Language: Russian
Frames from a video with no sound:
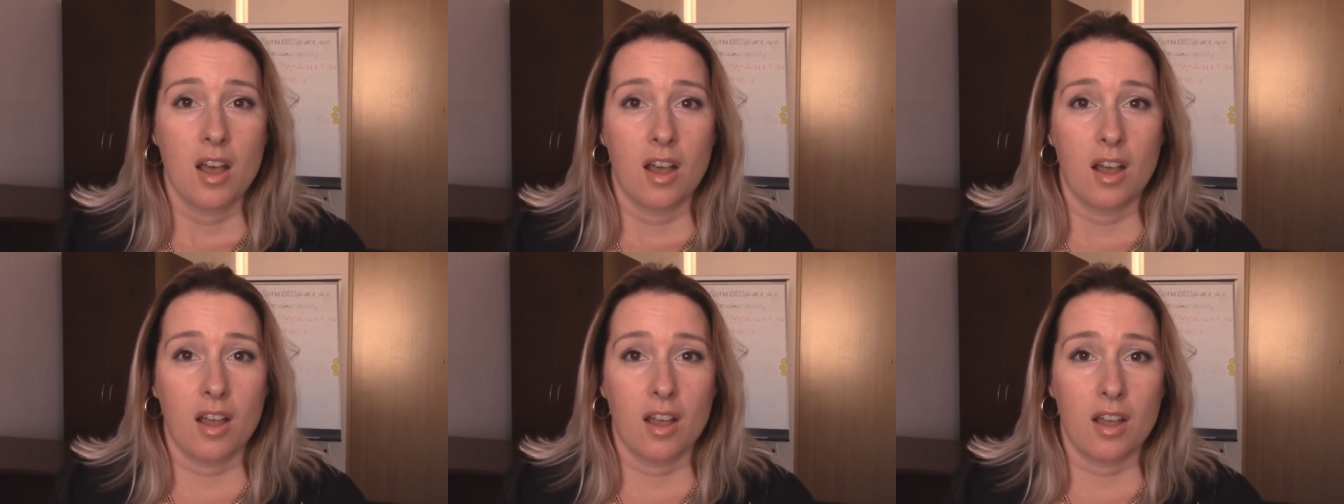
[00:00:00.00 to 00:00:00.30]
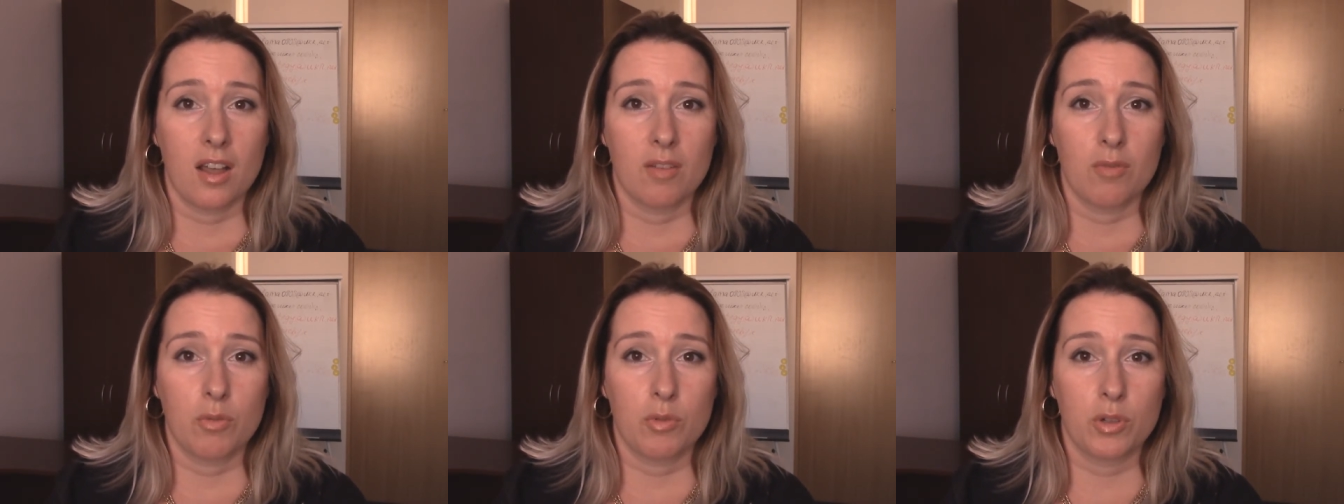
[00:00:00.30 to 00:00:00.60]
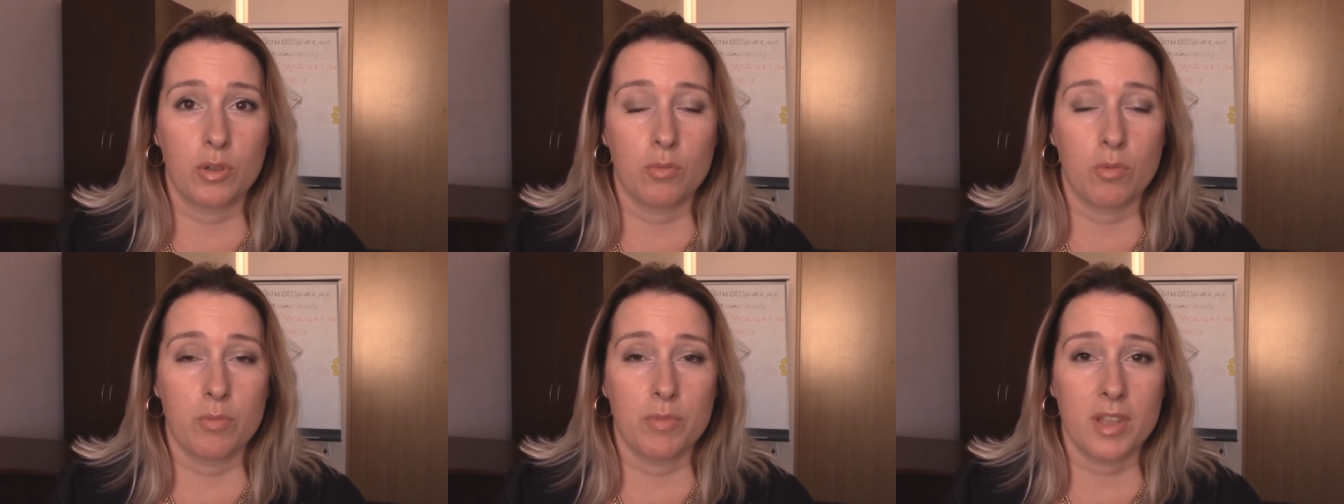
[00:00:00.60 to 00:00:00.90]
а, в
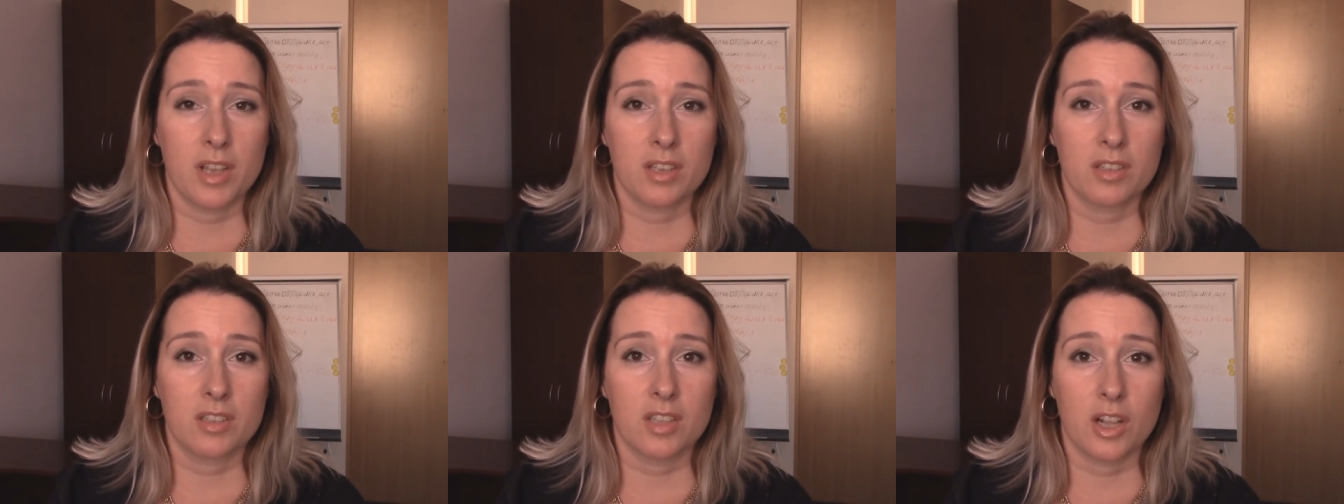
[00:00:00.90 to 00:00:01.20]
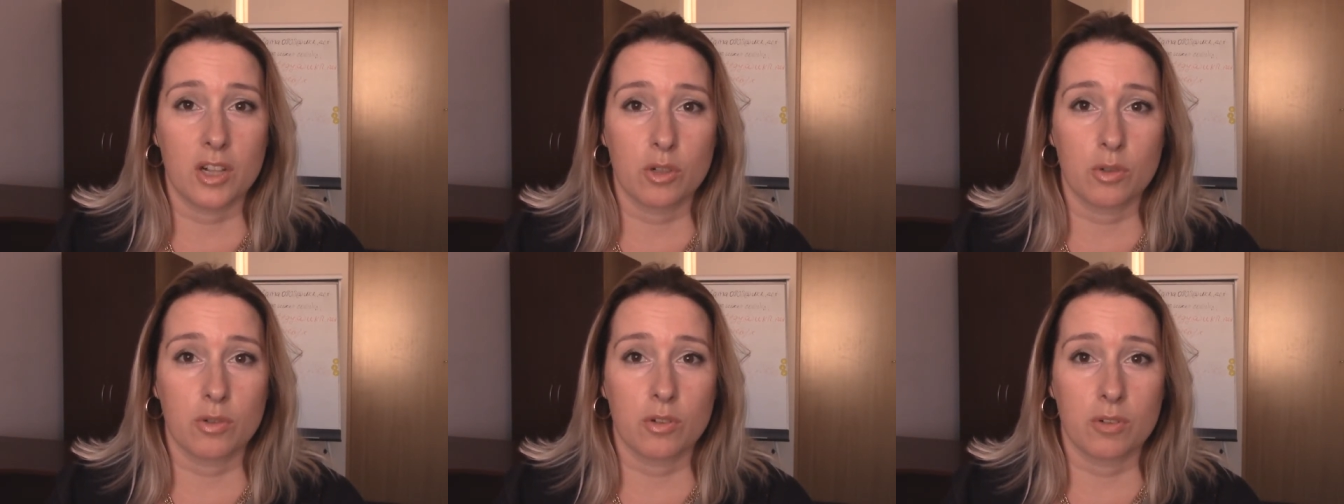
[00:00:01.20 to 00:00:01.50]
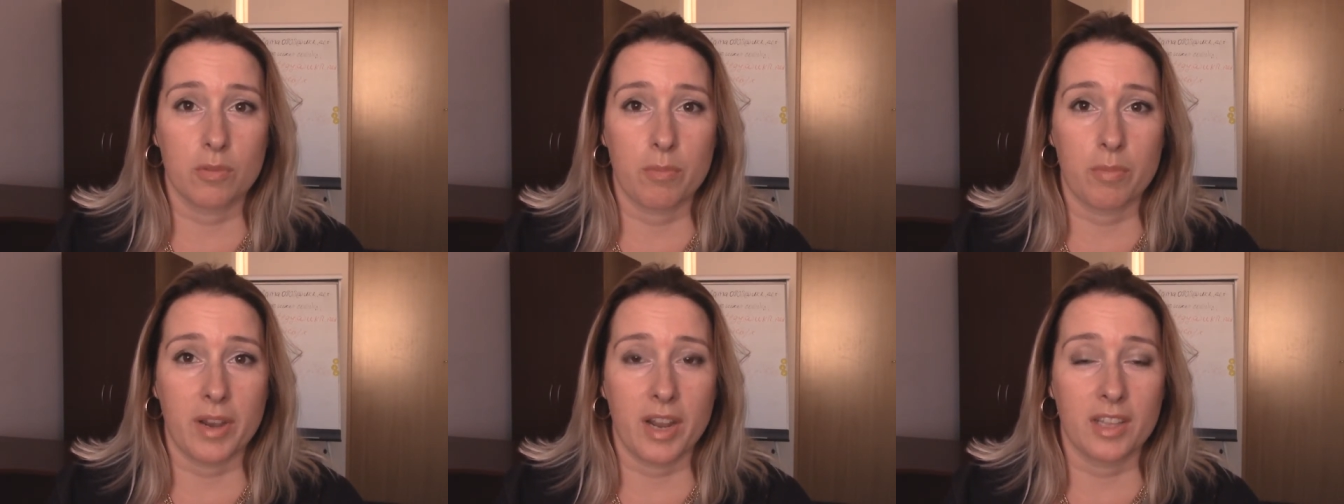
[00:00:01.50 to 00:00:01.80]
общем, у меня стаж
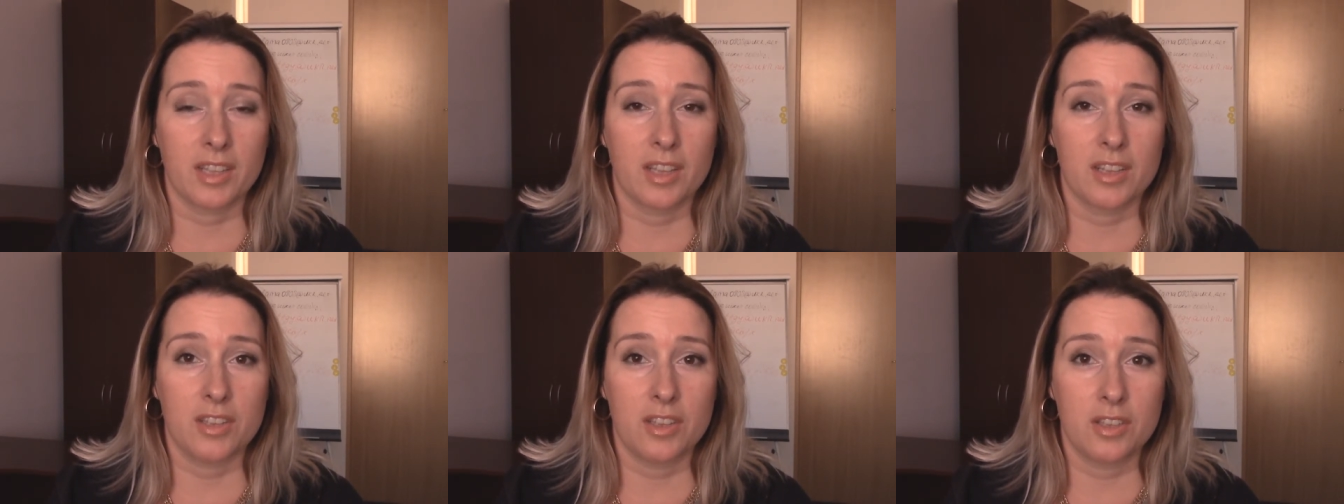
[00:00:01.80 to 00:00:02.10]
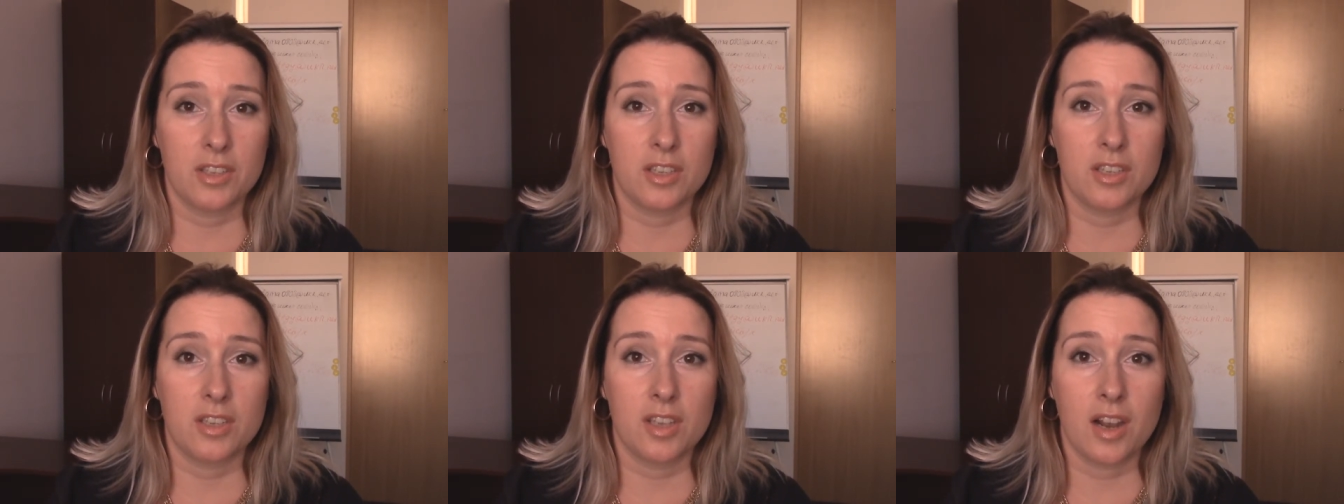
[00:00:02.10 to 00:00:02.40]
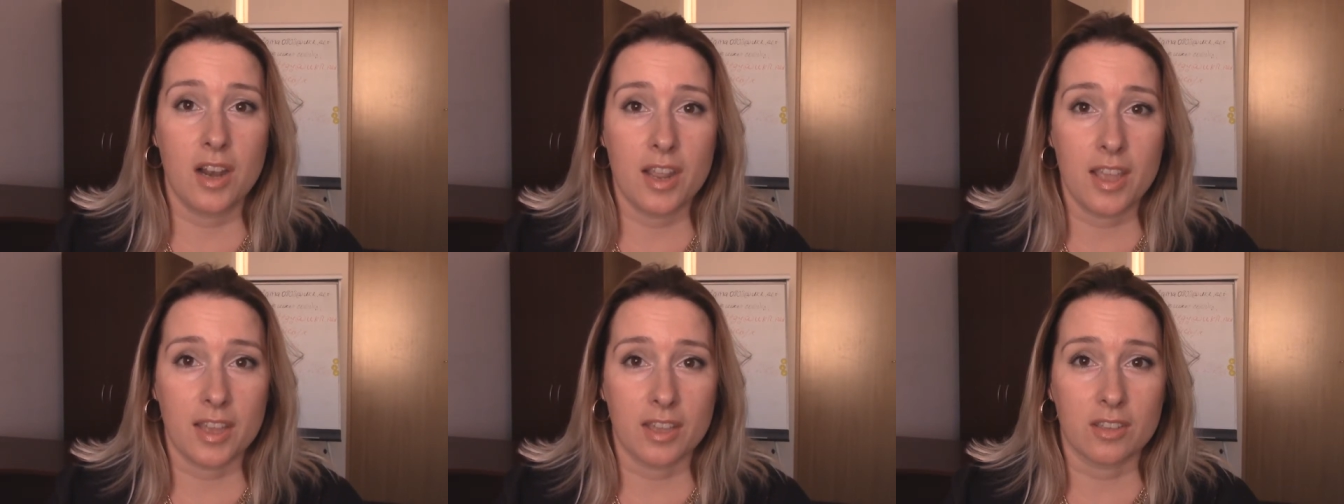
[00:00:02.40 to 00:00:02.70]
порядка 10
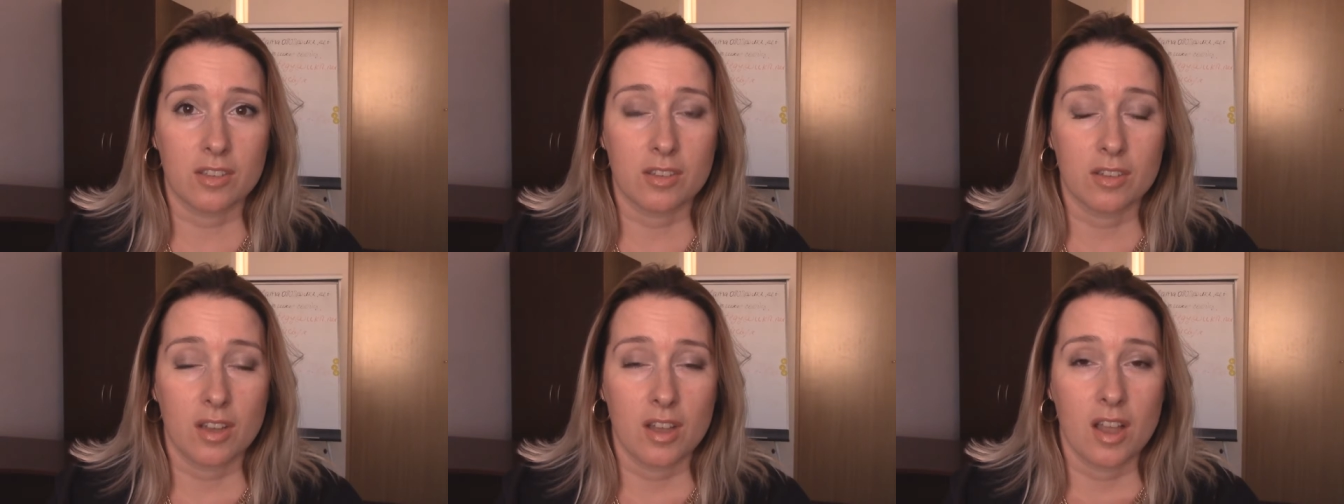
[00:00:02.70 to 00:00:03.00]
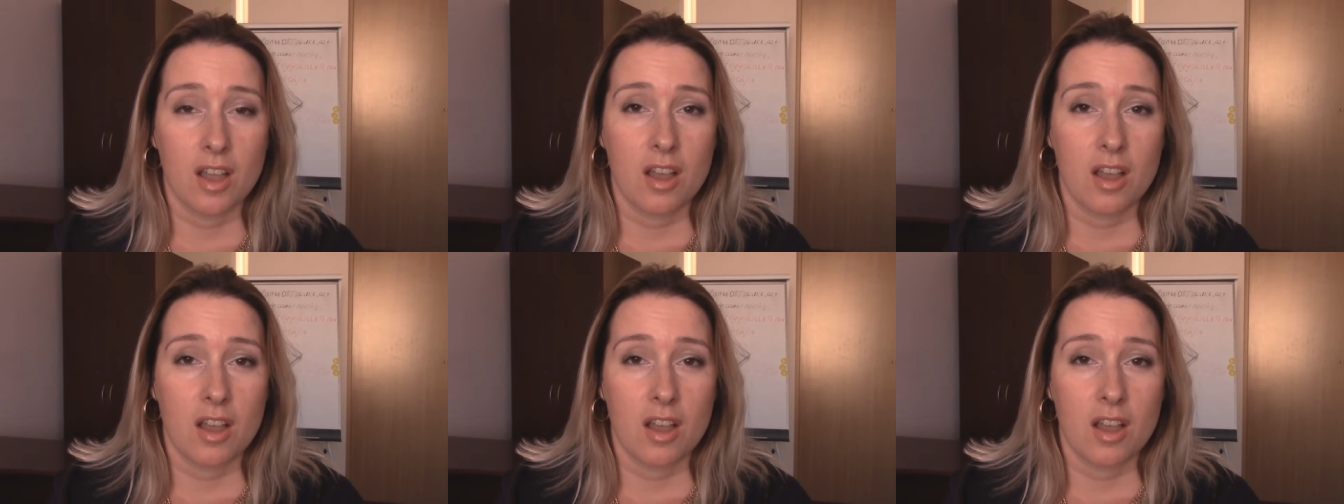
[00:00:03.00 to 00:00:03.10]
лет.